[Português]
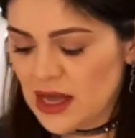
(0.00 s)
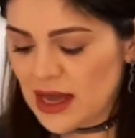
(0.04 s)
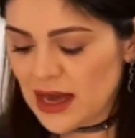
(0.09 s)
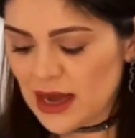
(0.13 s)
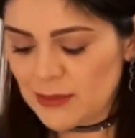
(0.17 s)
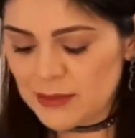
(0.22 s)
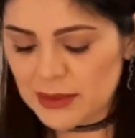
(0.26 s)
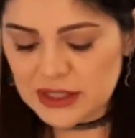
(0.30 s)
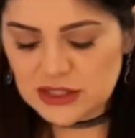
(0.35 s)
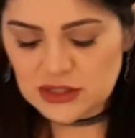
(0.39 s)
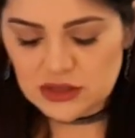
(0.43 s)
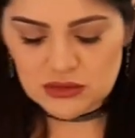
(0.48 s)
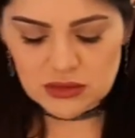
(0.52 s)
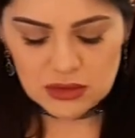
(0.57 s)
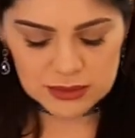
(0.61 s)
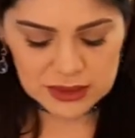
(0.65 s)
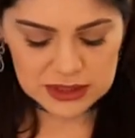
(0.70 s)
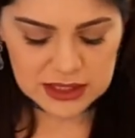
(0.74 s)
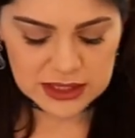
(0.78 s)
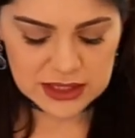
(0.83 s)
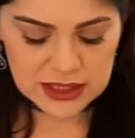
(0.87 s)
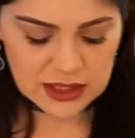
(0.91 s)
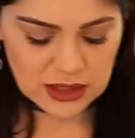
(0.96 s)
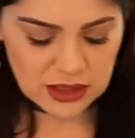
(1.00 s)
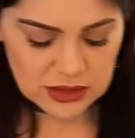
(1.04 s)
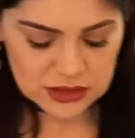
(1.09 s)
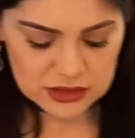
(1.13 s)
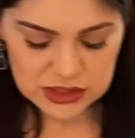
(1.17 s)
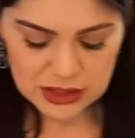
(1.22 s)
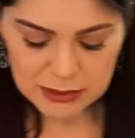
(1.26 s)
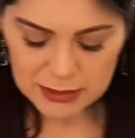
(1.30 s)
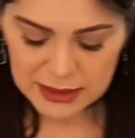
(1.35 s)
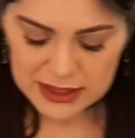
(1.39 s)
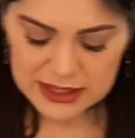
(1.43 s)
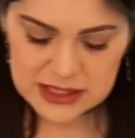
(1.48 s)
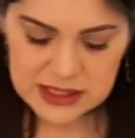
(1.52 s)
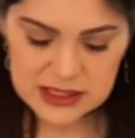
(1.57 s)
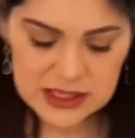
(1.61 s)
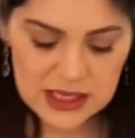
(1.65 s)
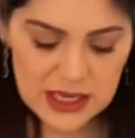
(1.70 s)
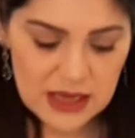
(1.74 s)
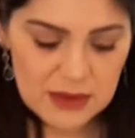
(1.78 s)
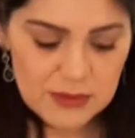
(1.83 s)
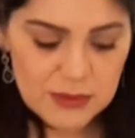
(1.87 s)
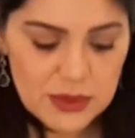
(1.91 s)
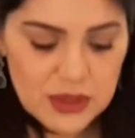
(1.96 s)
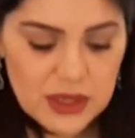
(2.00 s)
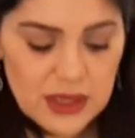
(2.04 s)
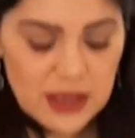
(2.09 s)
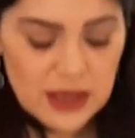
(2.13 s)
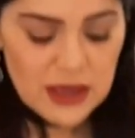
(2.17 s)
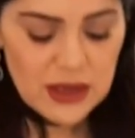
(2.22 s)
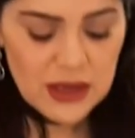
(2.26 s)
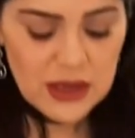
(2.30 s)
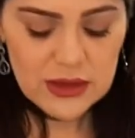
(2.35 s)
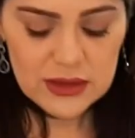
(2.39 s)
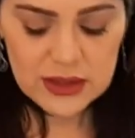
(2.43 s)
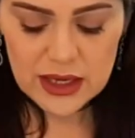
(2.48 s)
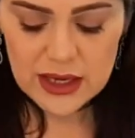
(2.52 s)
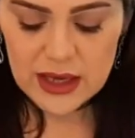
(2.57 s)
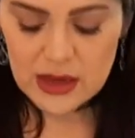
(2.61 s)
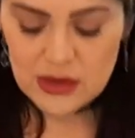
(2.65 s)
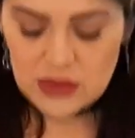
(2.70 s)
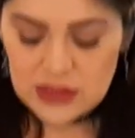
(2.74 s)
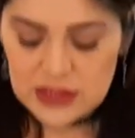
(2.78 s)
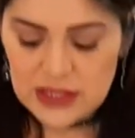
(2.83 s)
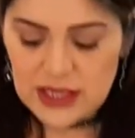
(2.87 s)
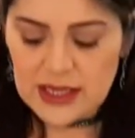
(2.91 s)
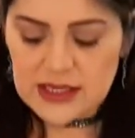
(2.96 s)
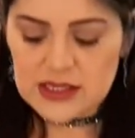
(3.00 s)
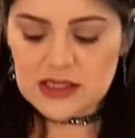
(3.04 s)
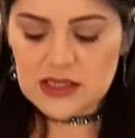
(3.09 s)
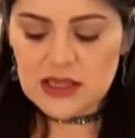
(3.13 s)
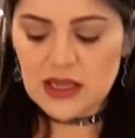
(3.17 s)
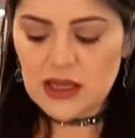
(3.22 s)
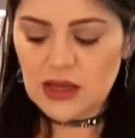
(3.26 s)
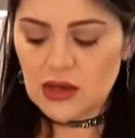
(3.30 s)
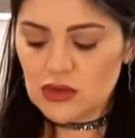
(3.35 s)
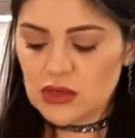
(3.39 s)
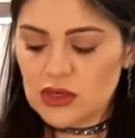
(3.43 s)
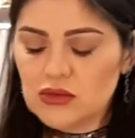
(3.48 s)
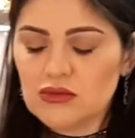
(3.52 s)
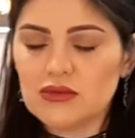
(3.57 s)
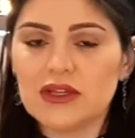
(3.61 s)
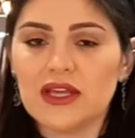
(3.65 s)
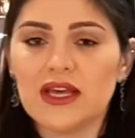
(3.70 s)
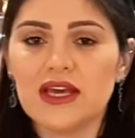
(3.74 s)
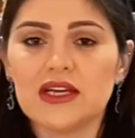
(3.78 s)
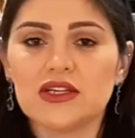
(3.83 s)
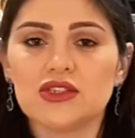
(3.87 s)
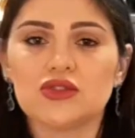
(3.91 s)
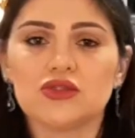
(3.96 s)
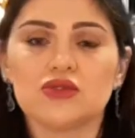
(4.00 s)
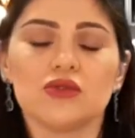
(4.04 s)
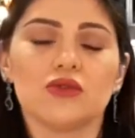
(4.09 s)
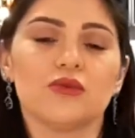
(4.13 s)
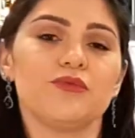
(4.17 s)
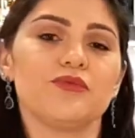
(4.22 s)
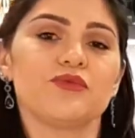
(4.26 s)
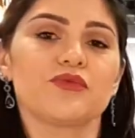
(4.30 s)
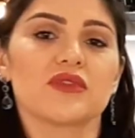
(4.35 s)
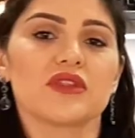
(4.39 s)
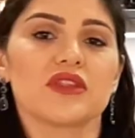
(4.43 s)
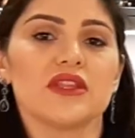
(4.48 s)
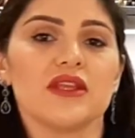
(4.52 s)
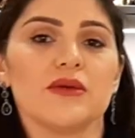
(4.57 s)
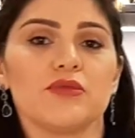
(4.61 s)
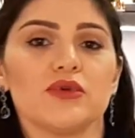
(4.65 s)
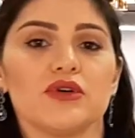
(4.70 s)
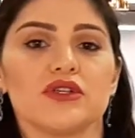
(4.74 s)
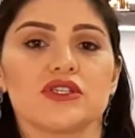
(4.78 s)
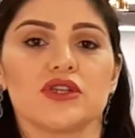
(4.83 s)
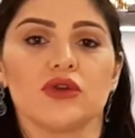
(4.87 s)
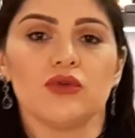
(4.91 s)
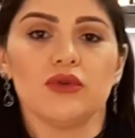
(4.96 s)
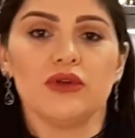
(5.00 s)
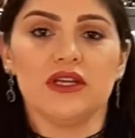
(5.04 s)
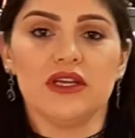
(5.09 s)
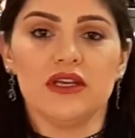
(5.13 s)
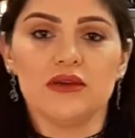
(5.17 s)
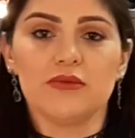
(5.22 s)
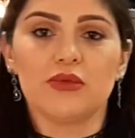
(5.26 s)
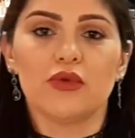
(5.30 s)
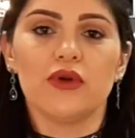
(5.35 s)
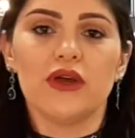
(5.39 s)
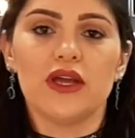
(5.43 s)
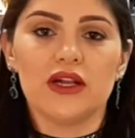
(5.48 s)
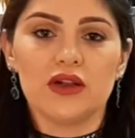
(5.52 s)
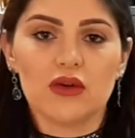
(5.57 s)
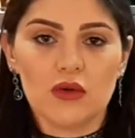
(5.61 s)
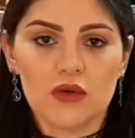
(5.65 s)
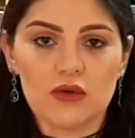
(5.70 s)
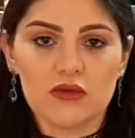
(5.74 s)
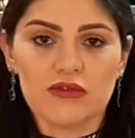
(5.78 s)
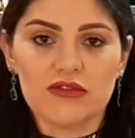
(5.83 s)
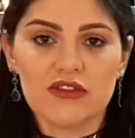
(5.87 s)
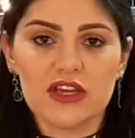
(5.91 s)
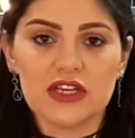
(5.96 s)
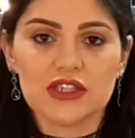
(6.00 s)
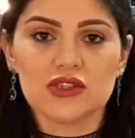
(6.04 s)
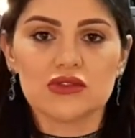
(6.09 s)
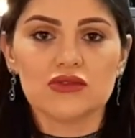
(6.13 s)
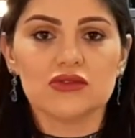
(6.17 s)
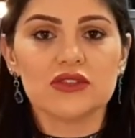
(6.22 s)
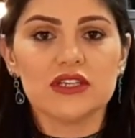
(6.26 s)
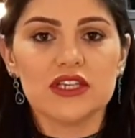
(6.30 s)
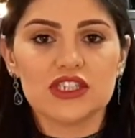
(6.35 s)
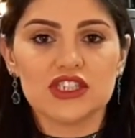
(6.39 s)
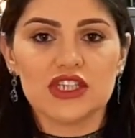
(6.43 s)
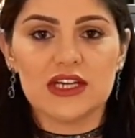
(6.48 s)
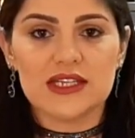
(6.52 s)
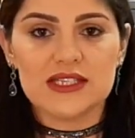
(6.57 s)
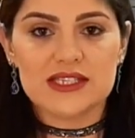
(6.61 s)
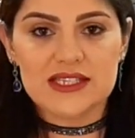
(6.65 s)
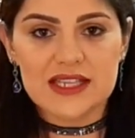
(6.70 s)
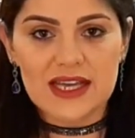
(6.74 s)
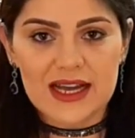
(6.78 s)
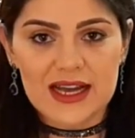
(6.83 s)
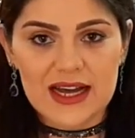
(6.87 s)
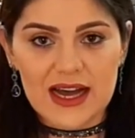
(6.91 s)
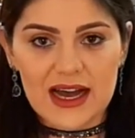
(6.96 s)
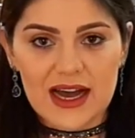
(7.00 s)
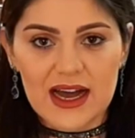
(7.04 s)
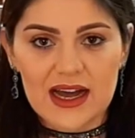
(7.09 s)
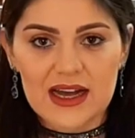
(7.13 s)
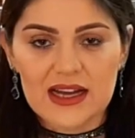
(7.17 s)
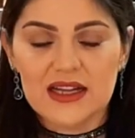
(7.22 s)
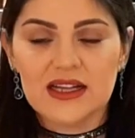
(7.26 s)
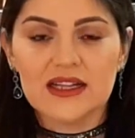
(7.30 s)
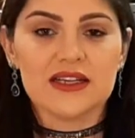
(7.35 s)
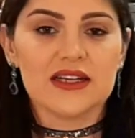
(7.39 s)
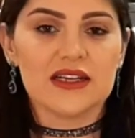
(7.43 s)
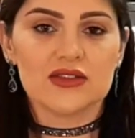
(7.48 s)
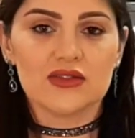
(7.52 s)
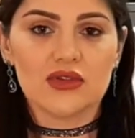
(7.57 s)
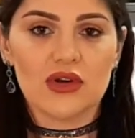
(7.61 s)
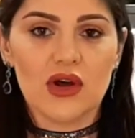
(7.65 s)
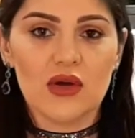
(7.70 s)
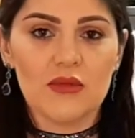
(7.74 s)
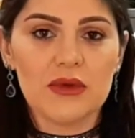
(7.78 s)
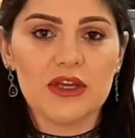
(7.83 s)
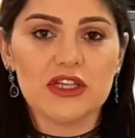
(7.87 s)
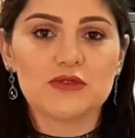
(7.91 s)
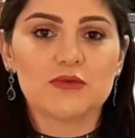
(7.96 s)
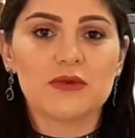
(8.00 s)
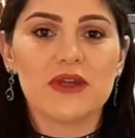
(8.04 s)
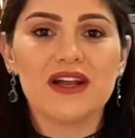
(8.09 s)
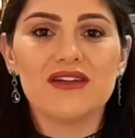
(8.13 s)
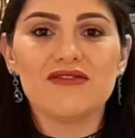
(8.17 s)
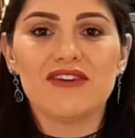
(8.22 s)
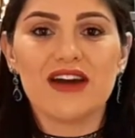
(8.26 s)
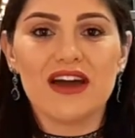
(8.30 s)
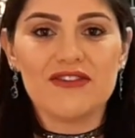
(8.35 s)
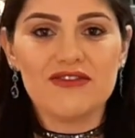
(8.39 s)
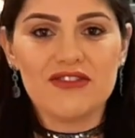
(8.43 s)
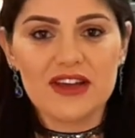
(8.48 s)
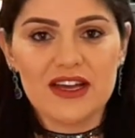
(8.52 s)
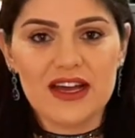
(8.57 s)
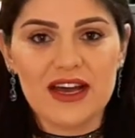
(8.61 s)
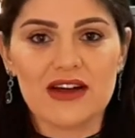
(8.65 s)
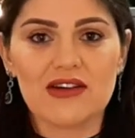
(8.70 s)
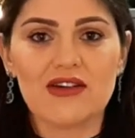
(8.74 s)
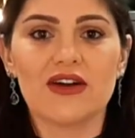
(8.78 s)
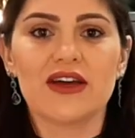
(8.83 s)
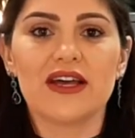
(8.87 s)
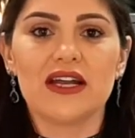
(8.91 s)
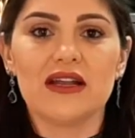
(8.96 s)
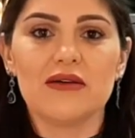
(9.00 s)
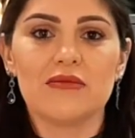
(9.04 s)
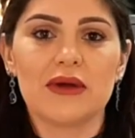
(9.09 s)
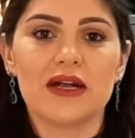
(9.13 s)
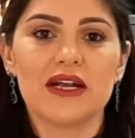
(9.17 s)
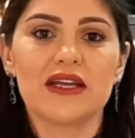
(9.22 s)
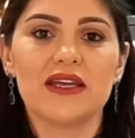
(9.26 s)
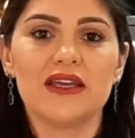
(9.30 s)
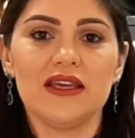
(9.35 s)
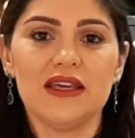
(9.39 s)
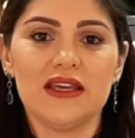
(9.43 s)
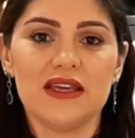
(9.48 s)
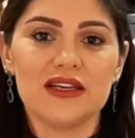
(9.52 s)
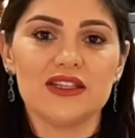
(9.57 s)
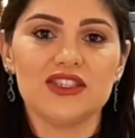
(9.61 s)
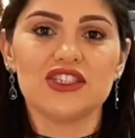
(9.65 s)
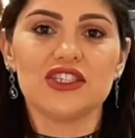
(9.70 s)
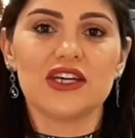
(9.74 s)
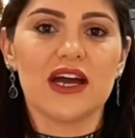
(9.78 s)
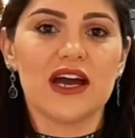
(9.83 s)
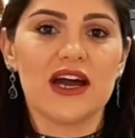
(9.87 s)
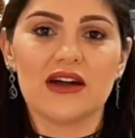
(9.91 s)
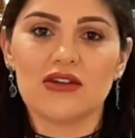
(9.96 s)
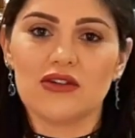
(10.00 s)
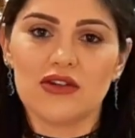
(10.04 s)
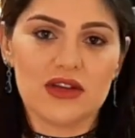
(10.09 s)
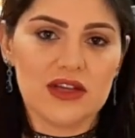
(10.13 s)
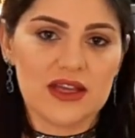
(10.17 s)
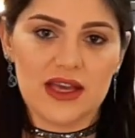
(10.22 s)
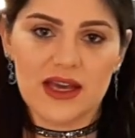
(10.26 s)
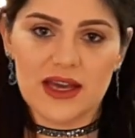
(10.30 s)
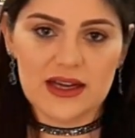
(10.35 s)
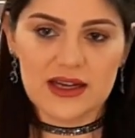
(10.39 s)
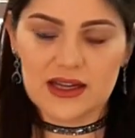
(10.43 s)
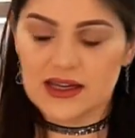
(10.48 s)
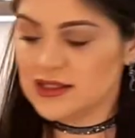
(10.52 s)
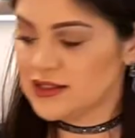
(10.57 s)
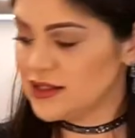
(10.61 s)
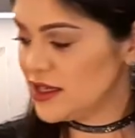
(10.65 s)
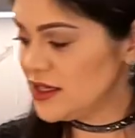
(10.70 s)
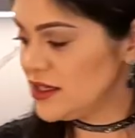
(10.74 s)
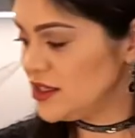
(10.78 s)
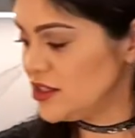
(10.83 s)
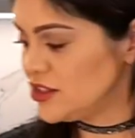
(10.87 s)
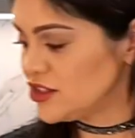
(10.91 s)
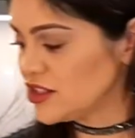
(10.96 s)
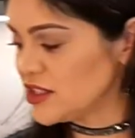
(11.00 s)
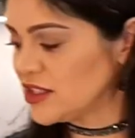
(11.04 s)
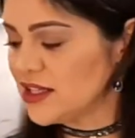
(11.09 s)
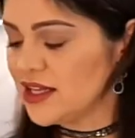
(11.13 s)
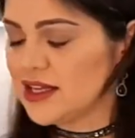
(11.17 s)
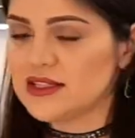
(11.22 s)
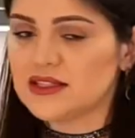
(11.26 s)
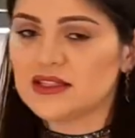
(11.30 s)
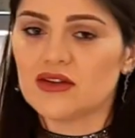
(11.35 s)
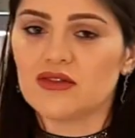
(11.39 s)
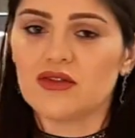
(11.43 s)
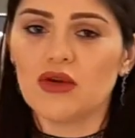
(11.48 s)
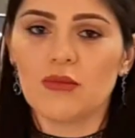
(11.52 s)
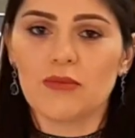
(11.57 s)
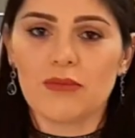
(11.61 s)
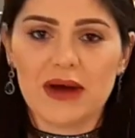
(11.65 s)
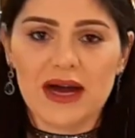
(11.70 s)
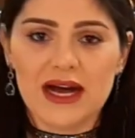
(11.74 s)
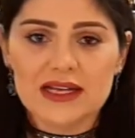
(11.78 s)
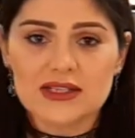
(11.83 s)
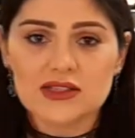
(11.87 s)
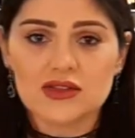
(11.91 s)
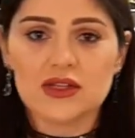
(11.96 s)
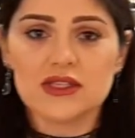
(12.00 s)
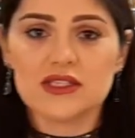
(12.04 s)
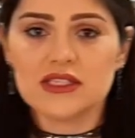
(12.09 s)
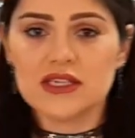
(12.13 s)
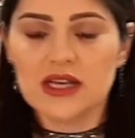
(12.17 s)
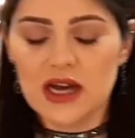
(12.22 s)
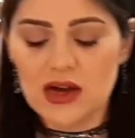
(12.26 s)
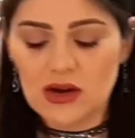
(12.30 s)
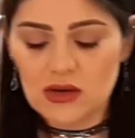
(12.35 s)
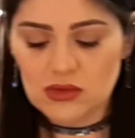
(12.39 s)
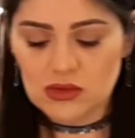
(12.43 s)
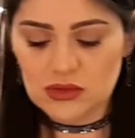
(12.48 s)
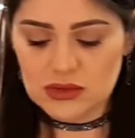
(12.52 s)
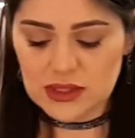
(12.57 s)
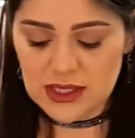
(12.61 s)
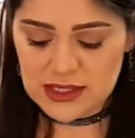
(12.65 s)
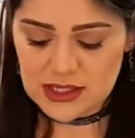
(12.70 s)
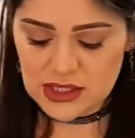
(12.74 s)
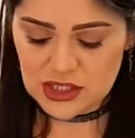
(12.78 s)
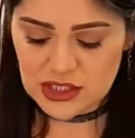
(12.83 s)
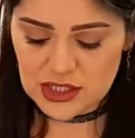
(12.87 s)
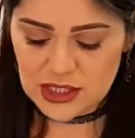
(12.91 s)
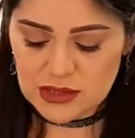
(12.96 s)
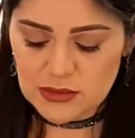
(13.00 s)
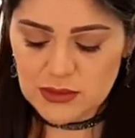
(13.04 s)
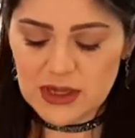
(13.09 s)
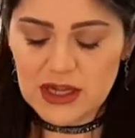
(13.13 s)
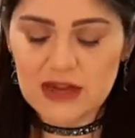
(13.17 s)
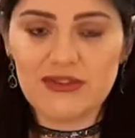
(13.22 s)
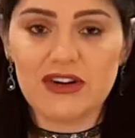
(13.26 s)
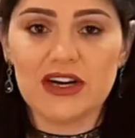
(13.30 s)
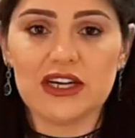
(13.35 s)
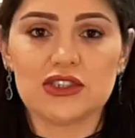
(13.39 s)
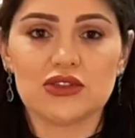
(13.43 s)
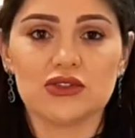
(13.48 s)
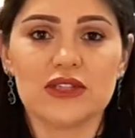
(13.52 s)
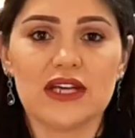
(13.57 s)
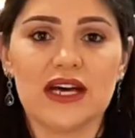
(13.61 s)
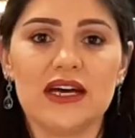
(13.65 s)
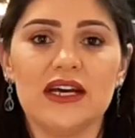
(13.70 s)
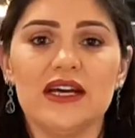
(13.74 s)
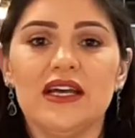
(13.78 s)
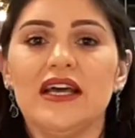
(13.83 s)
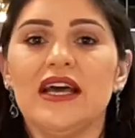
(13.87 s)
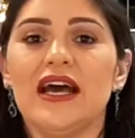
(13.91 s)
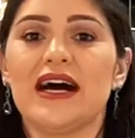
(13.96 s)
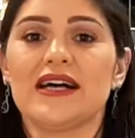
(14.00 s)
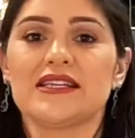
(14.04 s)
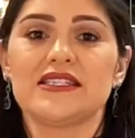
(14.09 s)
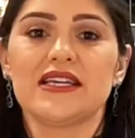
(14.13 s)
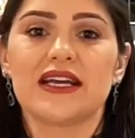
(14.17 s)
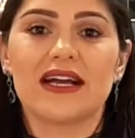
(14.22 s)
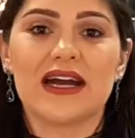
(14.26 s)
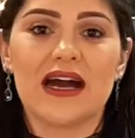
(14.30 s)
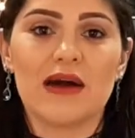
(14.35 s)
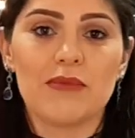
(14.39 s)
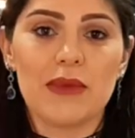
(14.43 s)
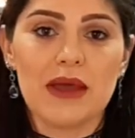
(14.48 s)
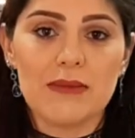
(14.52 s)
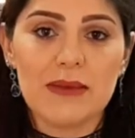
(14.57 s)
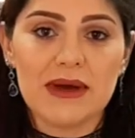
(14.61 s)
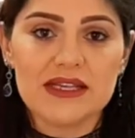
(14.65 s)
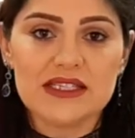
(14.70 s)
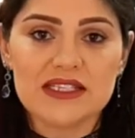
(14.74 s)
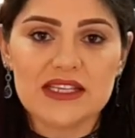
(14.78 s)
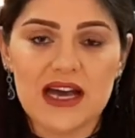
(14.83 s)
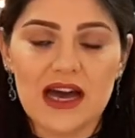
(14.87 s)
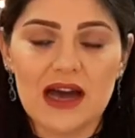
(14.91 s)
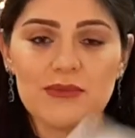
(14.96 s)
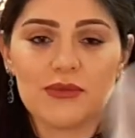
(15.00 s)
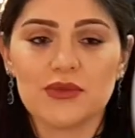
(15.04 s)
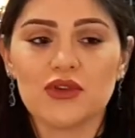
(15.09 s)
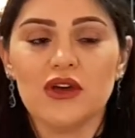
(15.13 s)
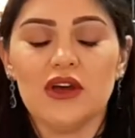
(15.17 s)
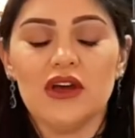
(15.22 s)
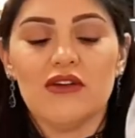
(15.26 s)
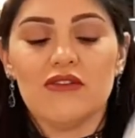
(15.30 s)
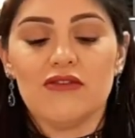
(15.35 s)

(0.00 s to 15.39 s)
A partir do momento aqui, ó, já passei, porque o que que acontece? Eu não deixo, depois que eu limpo ele com veja, não deixo ele secar naturalmente, porque ele vai ficar com aquela marquinha de água que é a característica, né? Então eu passo esse álcool desse jeito, que ele vai ajudar a secar bem mais rápido.